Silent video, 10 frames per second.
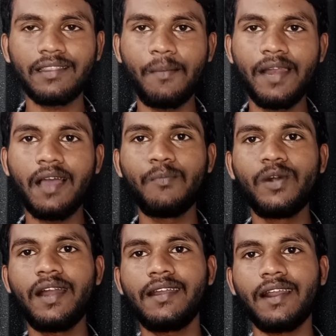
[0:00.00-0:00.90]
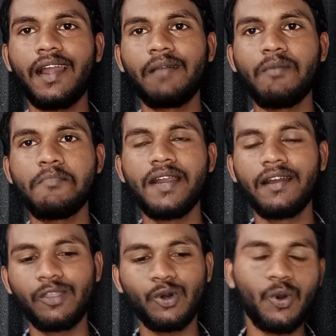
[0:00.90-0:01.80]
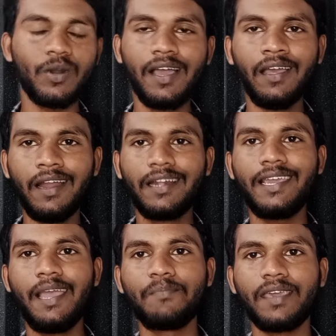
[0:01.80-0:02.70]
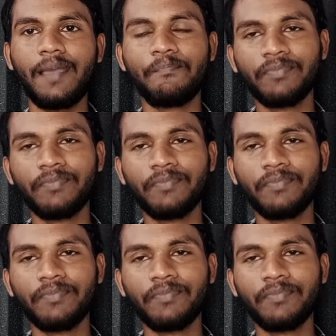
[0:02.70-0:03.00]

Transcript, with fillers: தமிழக முன்னேற்ற கழகம் அப்படின்னு எடுத்துக்கிட்டோம்னா டிஎம்கே